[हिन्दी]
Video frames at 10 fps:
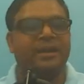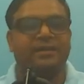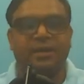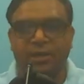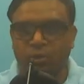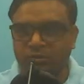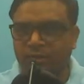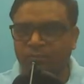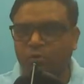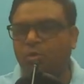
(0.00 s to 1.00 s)
डेटा नहीं
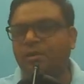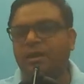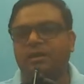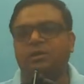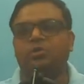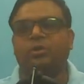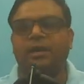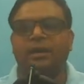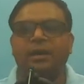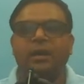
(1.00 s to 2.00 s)
होता कुल मिलाकर जो है